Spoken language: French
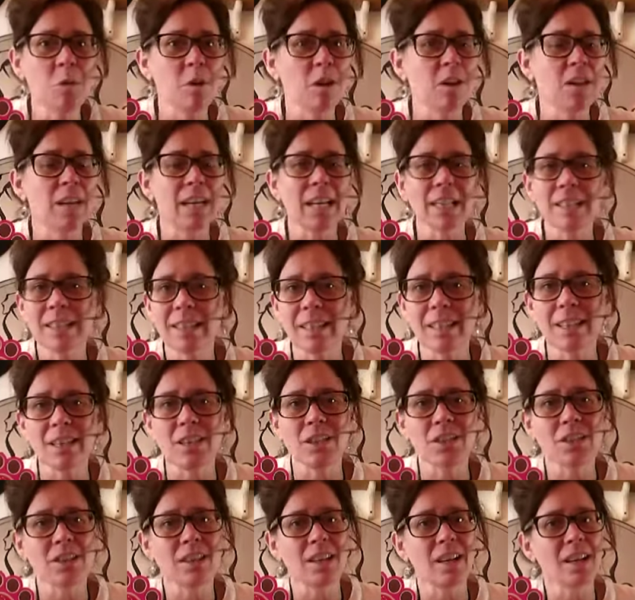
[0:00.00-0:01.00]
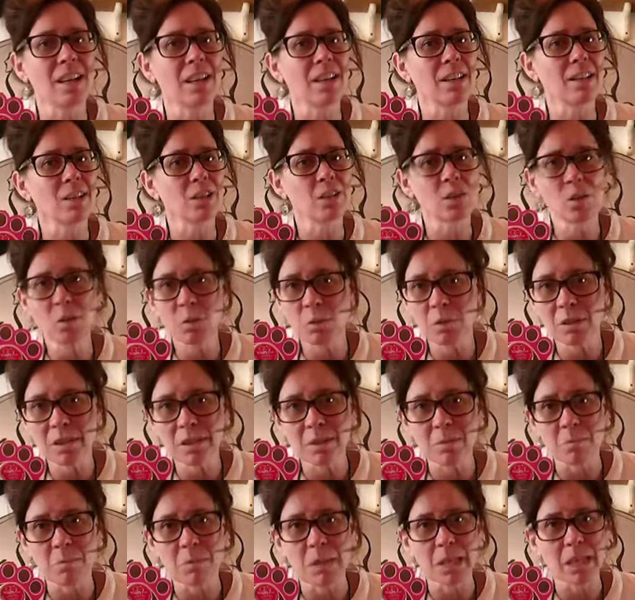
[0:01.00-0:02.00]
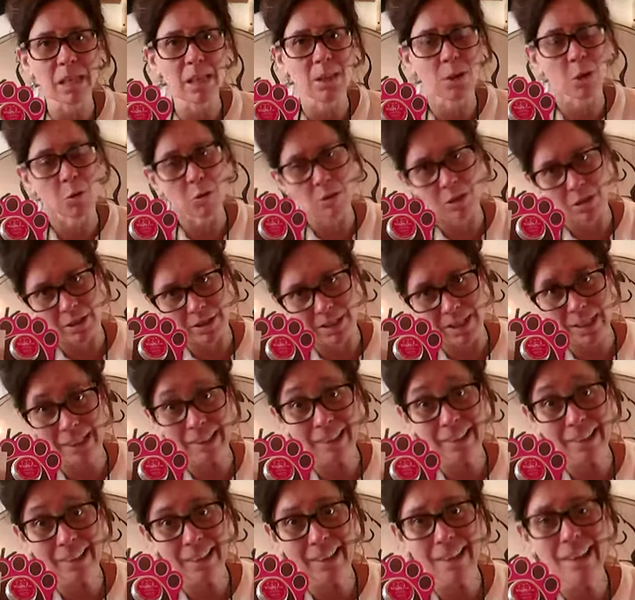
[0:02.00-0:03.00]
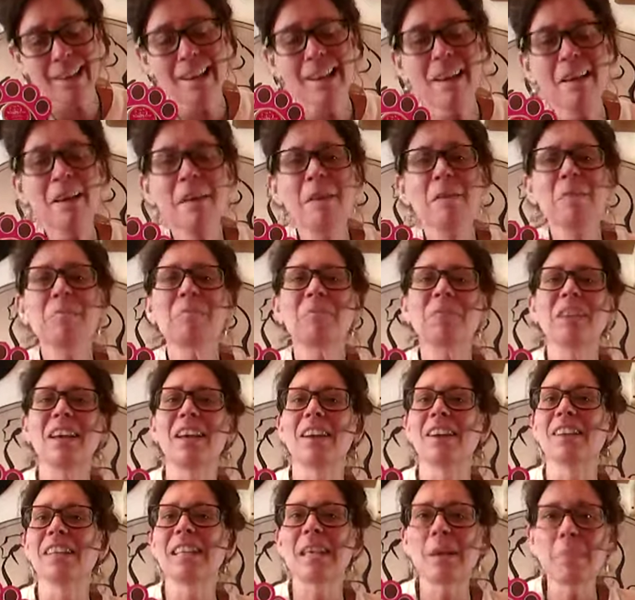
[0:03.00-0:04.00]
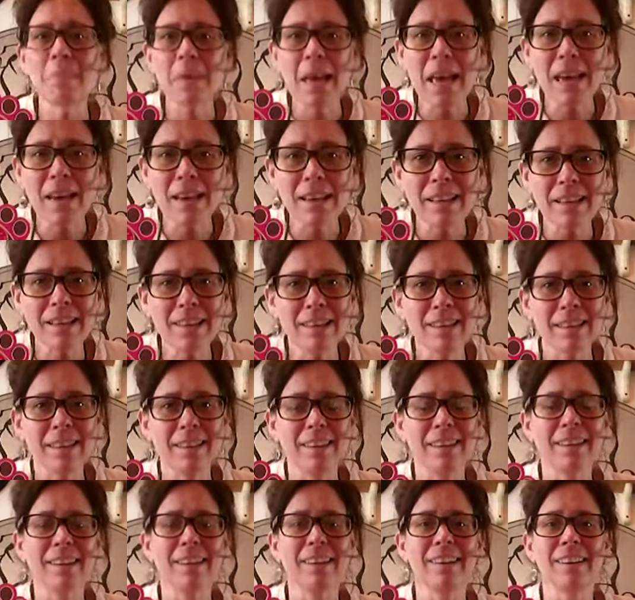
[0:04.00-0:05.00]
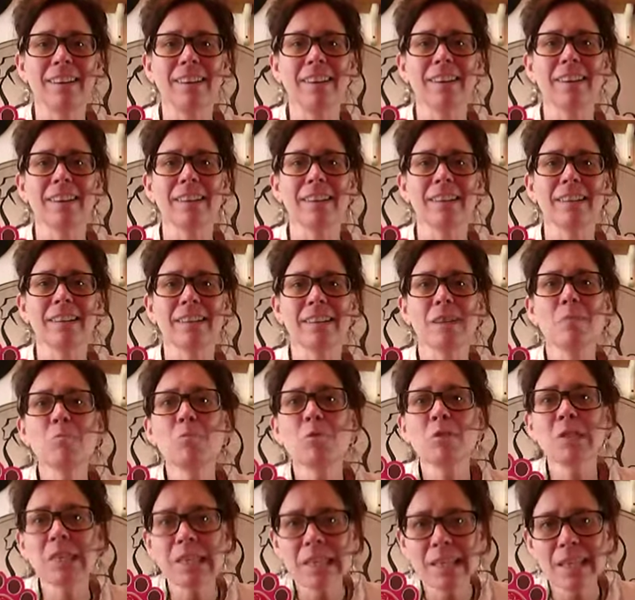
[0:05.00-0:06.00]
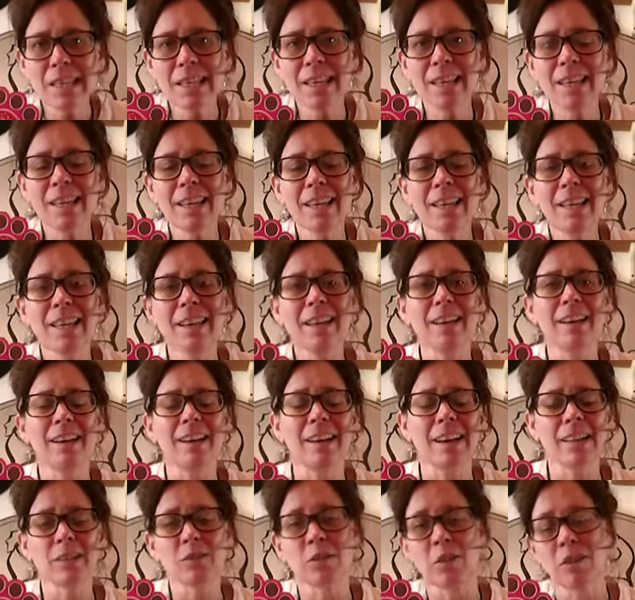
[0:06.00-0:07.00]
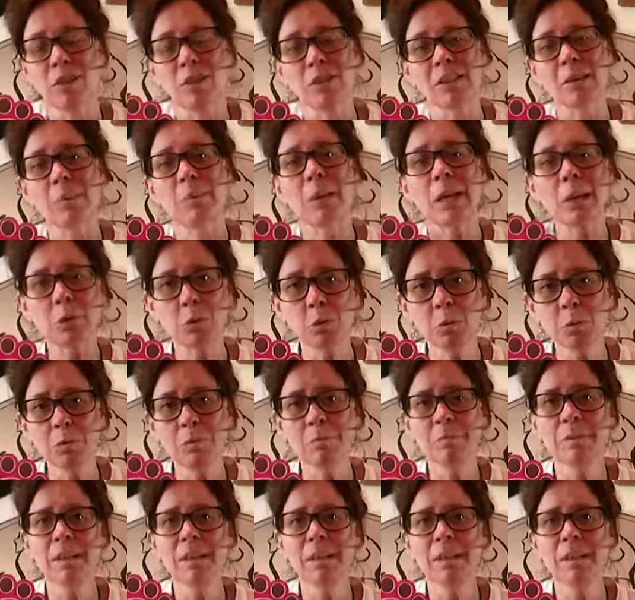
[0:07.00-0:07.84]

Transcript: Lac-Saint-Jean, Chicoutimi, donc le Saguenay, euh, Québec, euh, Rimouski, euh, en tout cas, on est partout.